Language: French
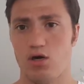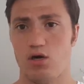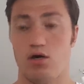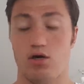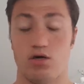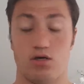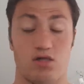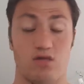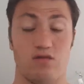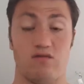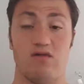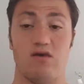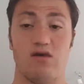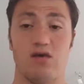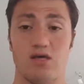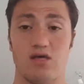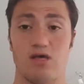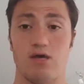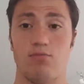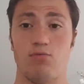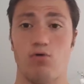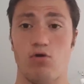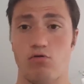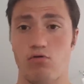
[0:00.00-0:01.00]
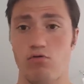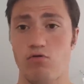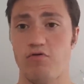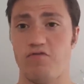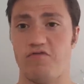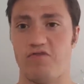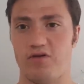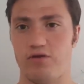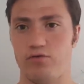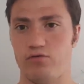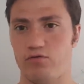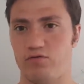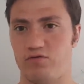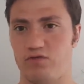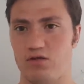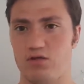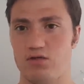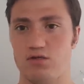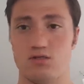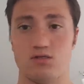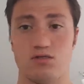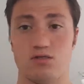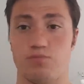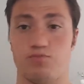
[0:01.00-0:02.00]
euh, qui étaient également eux fans de
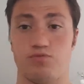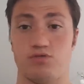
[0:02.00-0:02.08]
tennis.